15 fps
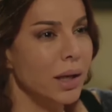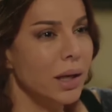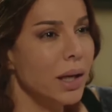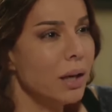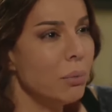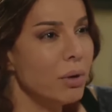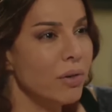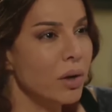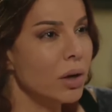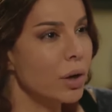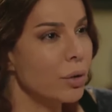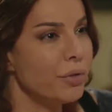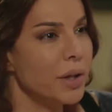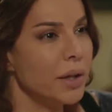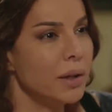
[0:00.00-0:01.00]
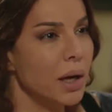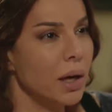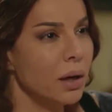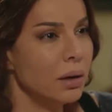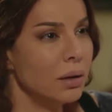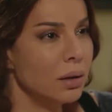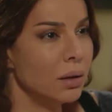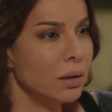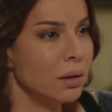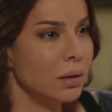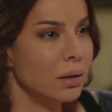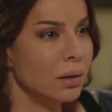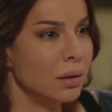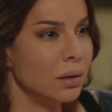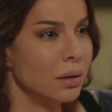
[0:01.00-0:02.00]
ايه اللي انا بفكر فيه ده
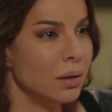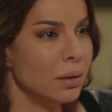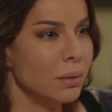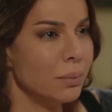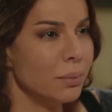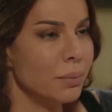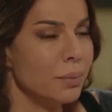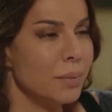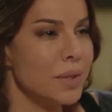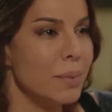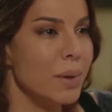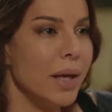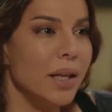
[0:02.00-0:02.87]
بس